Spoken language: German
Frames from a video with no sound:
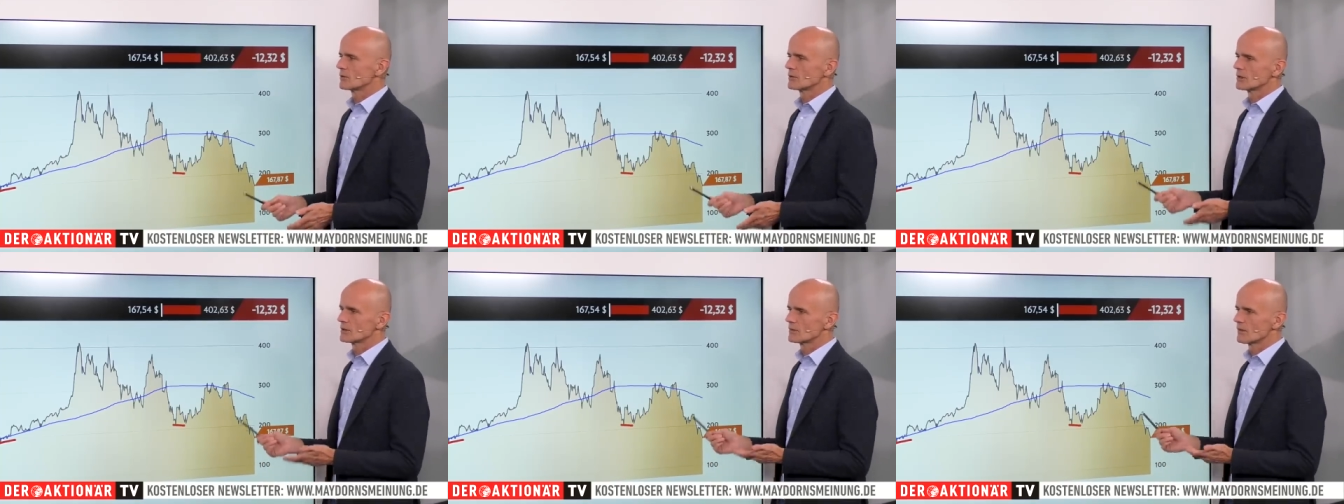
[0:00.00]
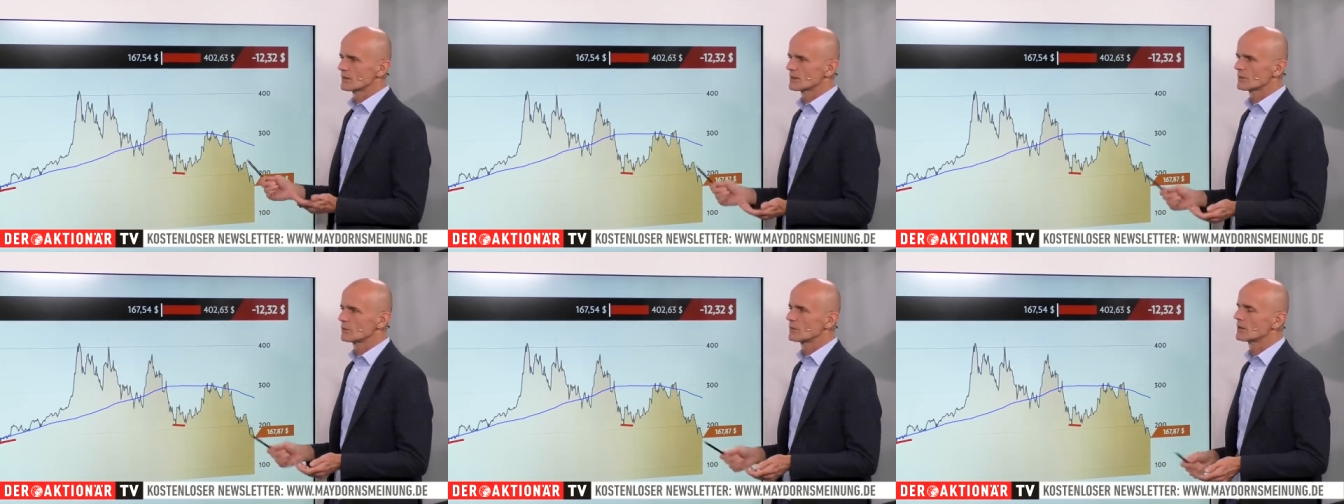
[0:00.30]
Und die
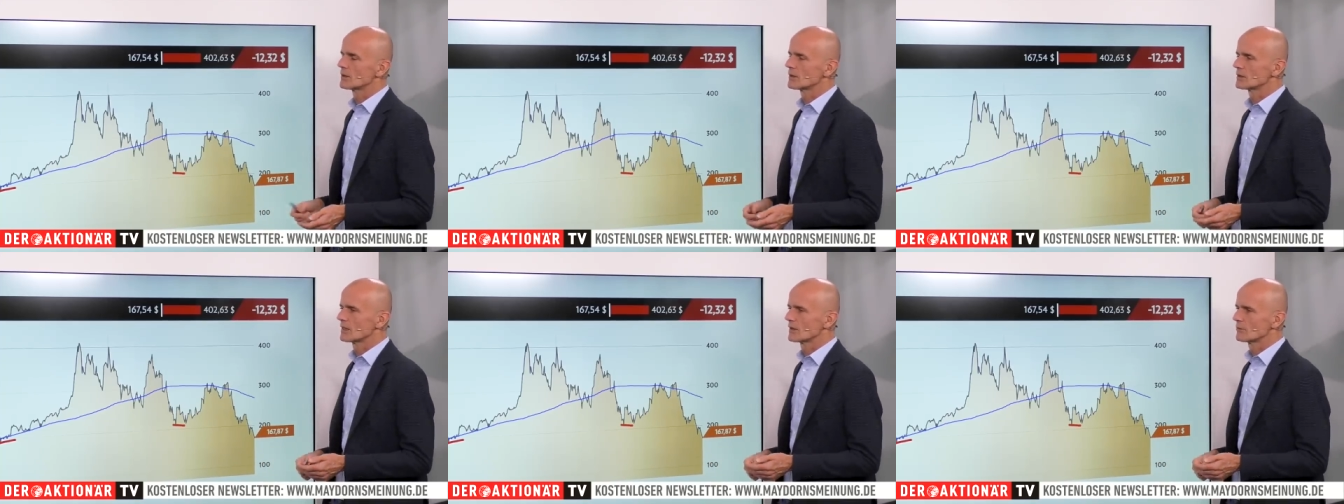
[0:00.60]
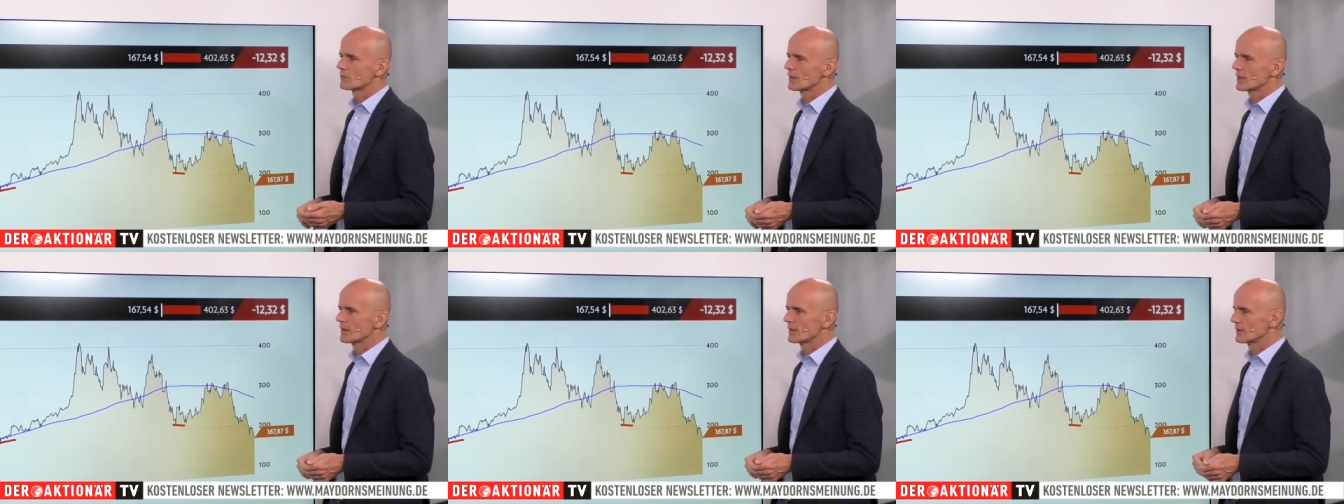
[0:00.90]
20 Milliarden
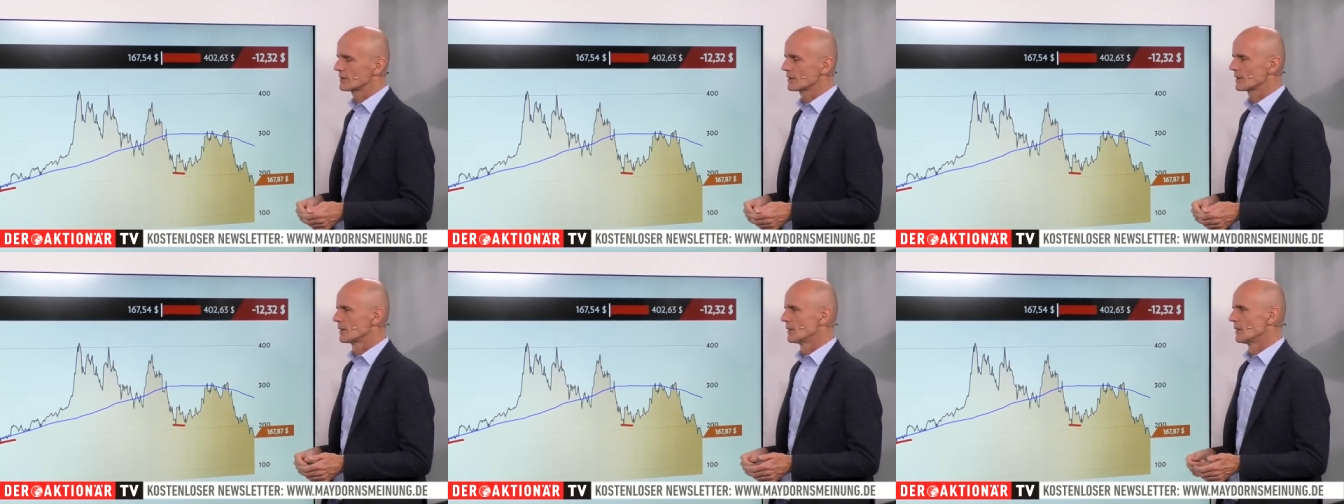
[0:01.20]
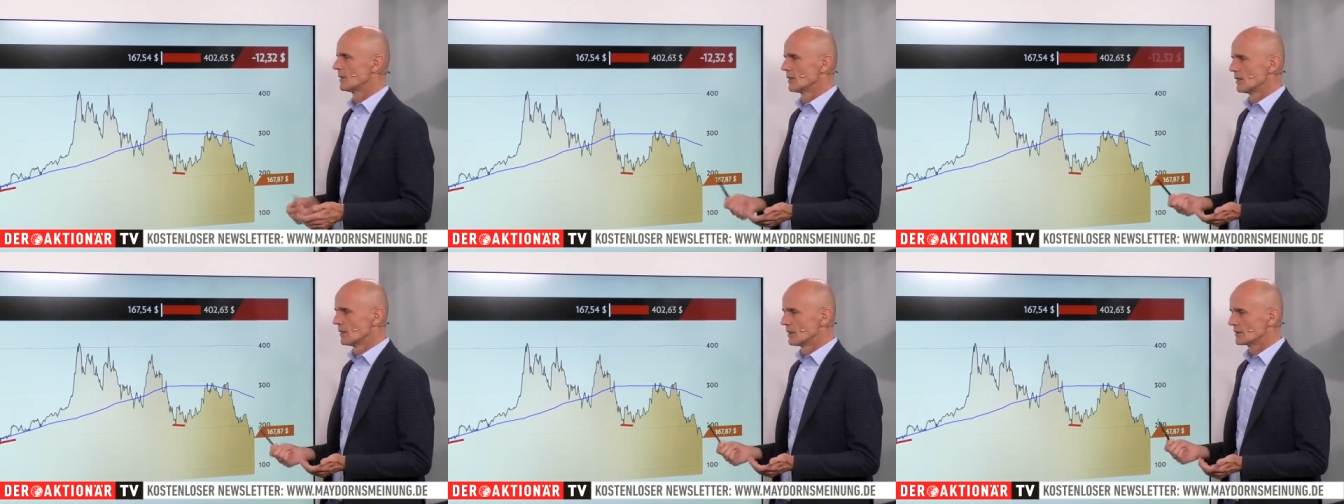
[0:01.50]
hat man eigentlich
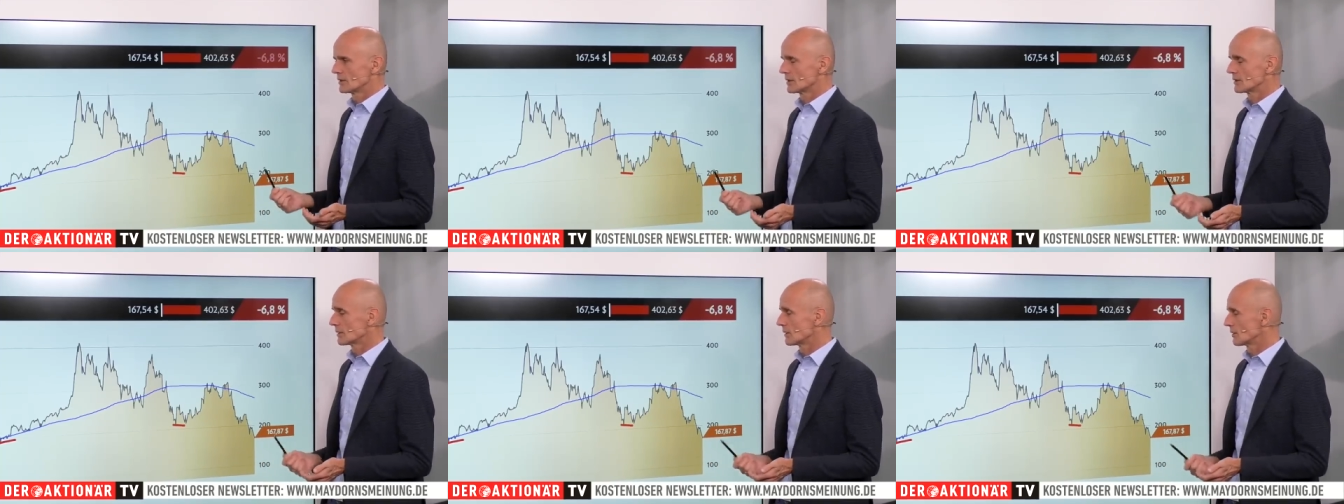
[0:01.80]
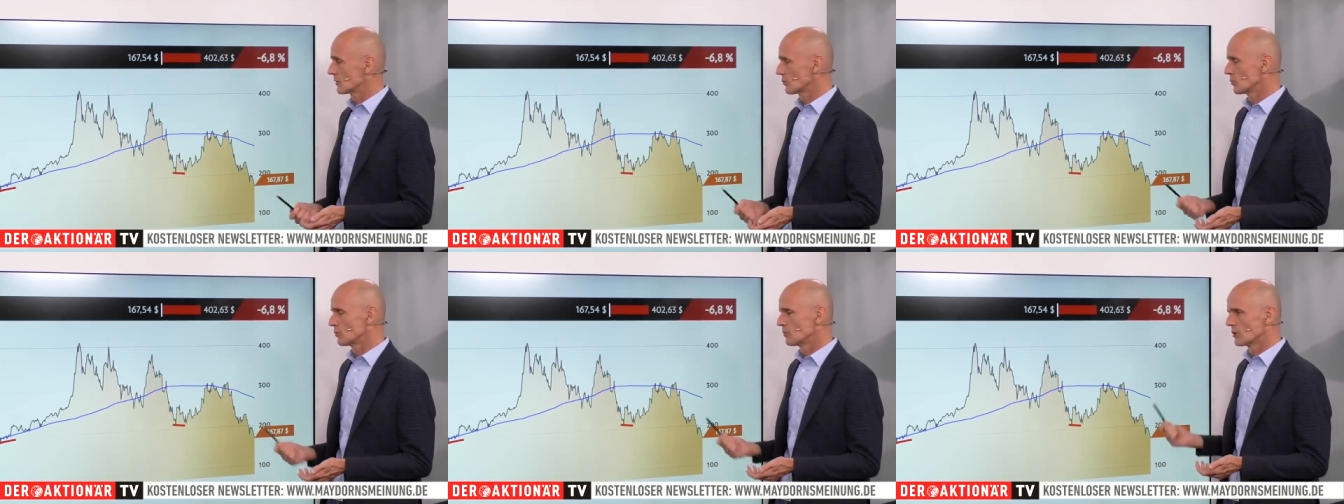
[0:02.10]

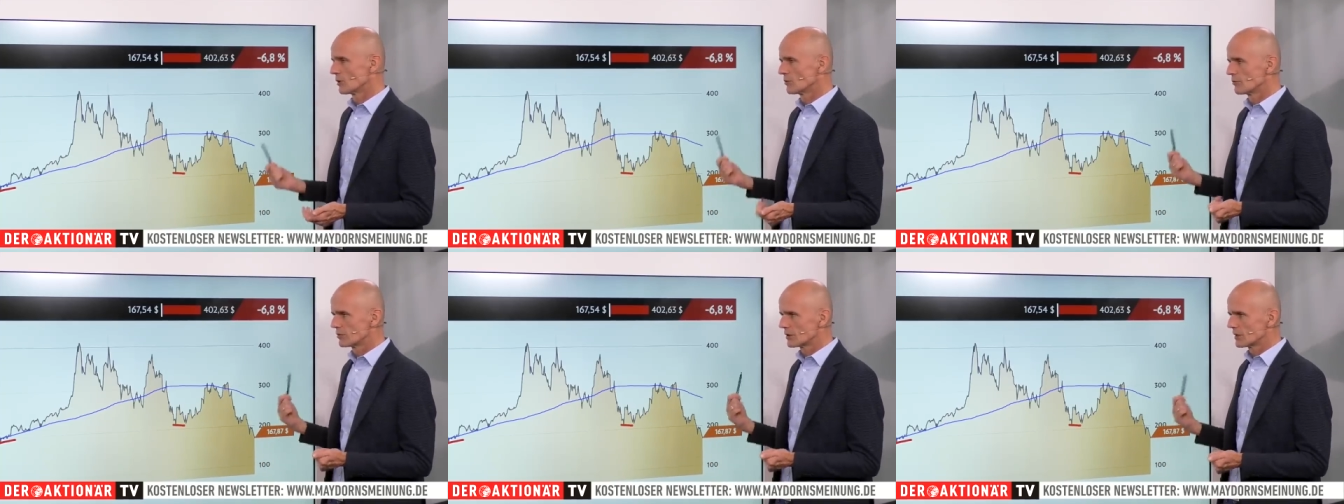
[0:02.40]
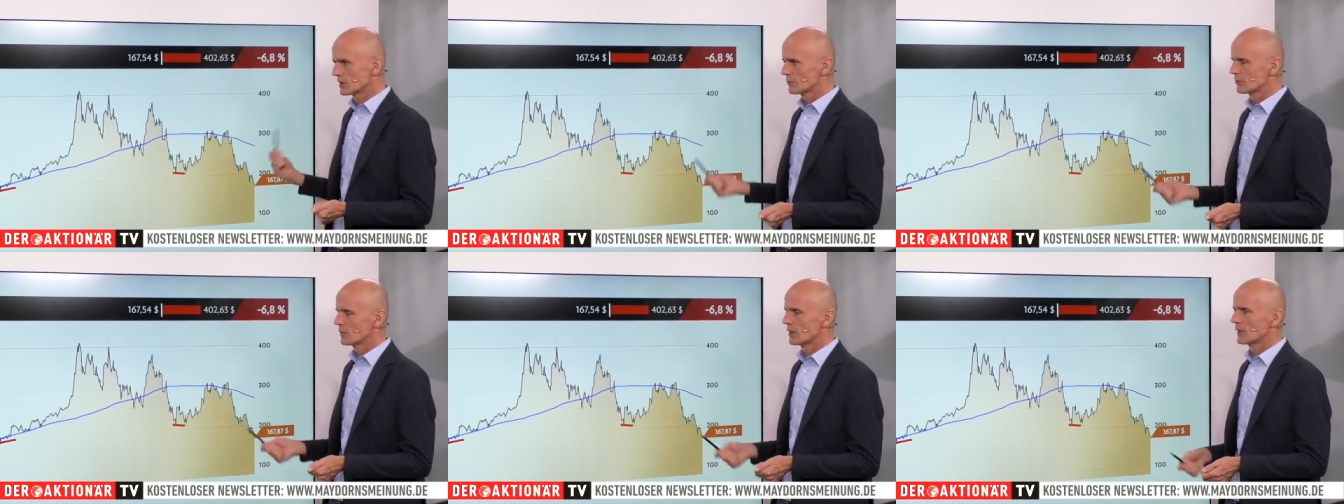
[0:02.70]
tatsächlich über, um
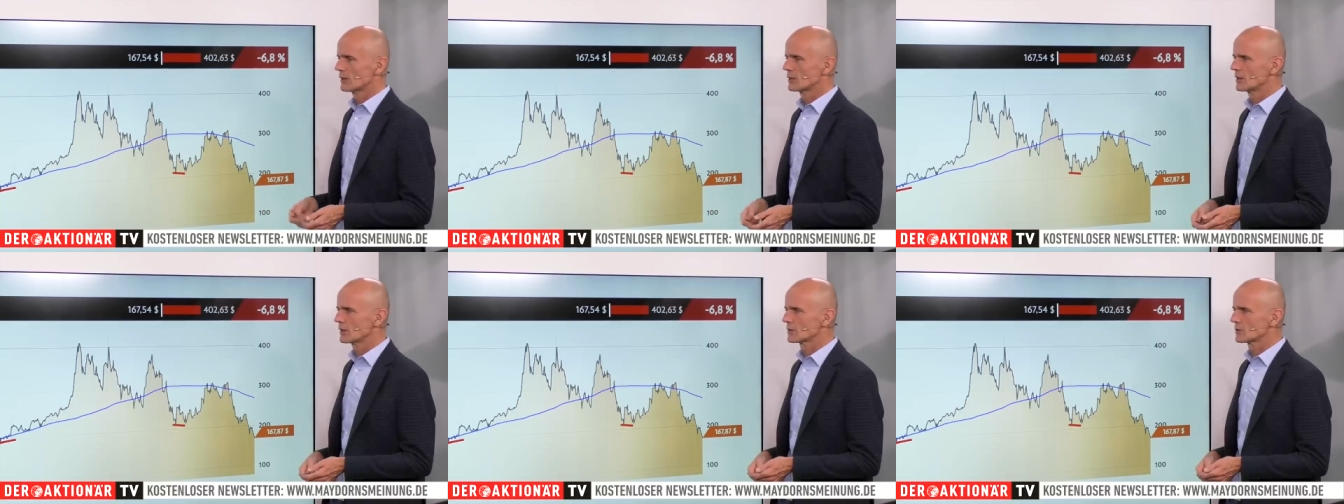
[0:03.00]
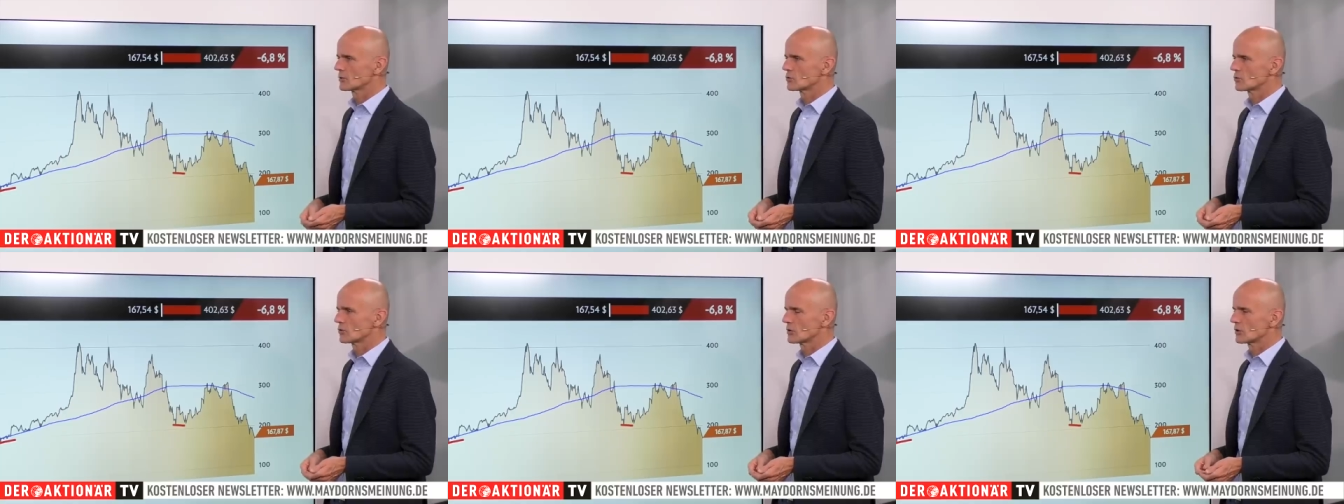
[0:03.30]
vielleicht mal eigene
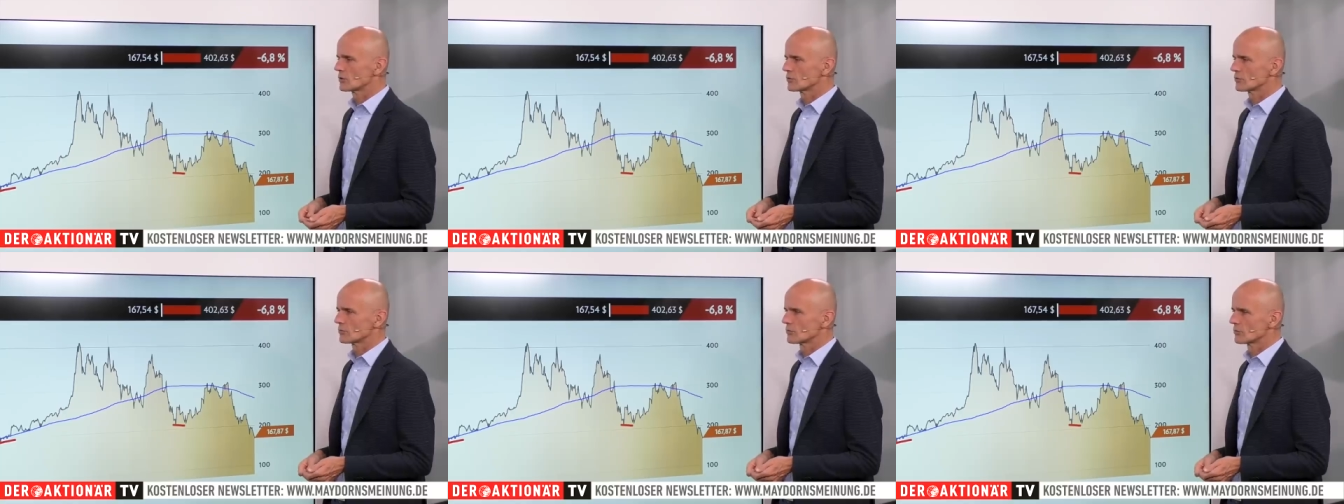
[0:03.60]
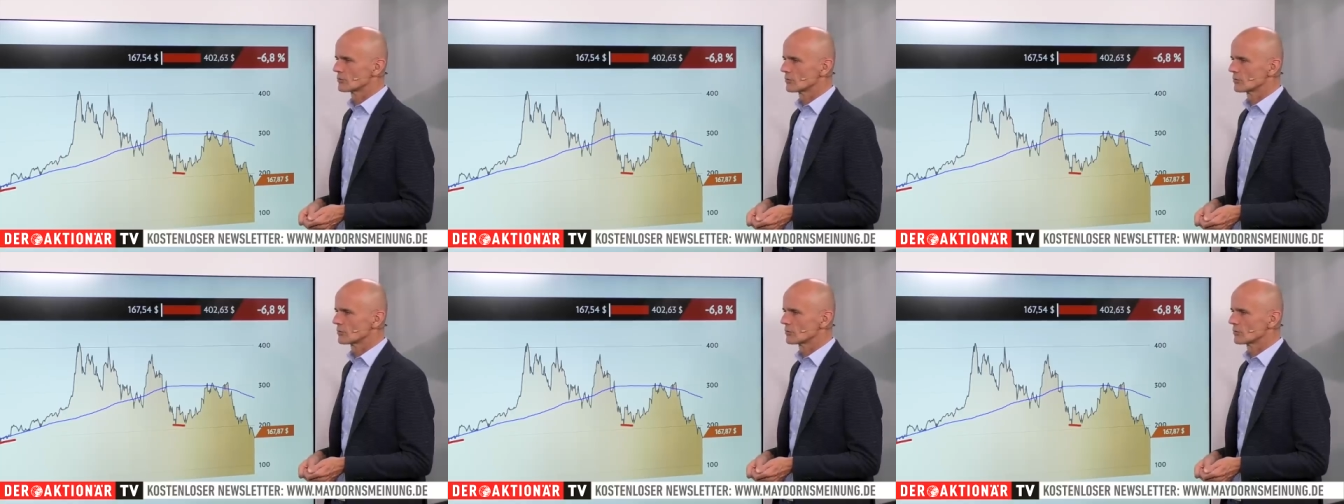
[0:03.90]
Aktien zu kaufen.